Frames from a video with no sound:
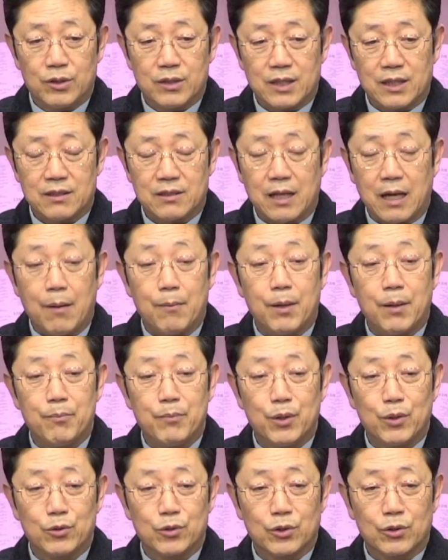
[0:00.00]
한 사만
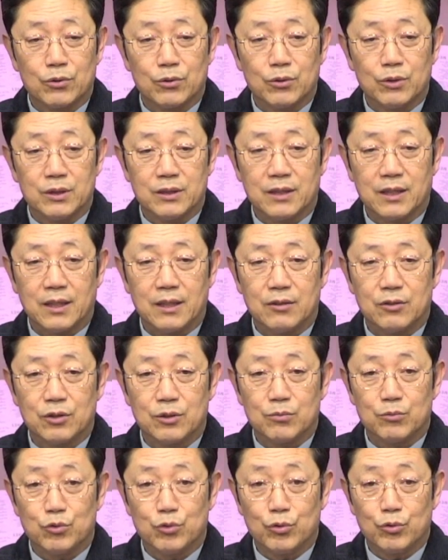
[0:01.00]
명 정도 이상이
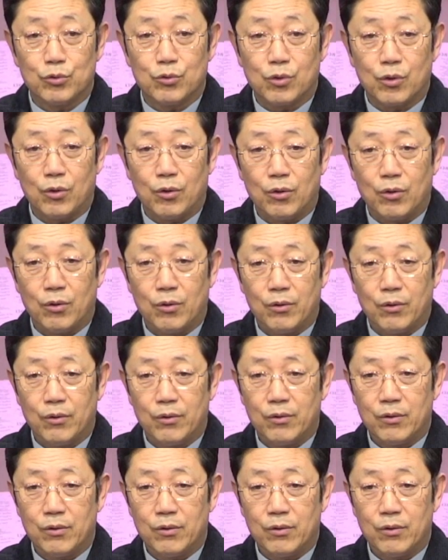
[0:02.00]
지금 죽은 걸로